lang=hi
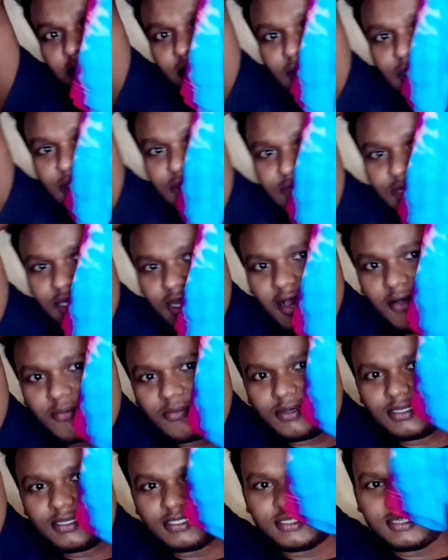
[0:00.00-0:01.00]
इतना
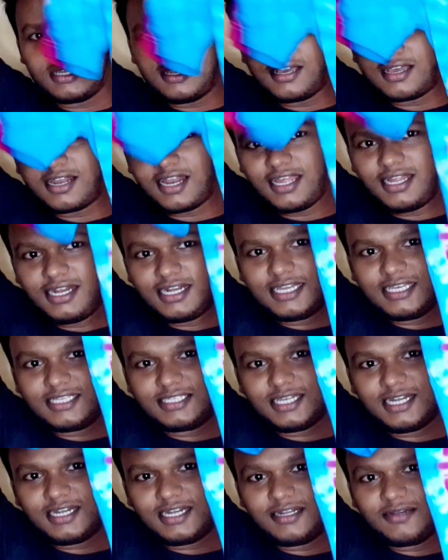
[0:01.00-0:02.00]
मस्त लग रहा है ये टी
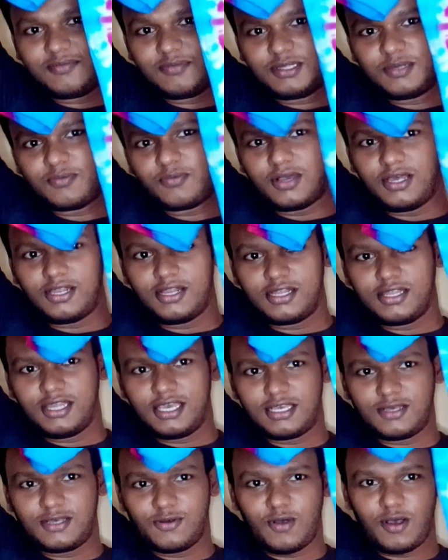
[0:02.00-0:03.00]
शर्ट मतलब कलर
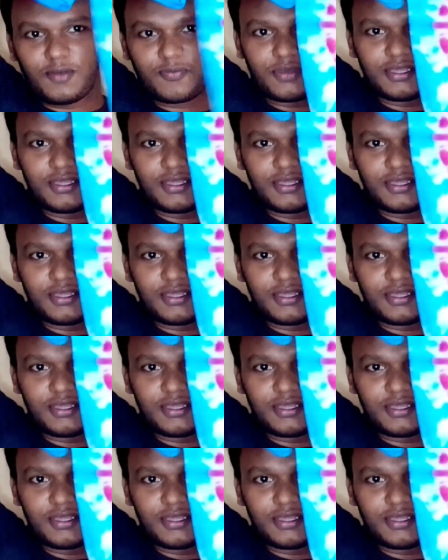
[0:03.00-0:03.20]
देखो आप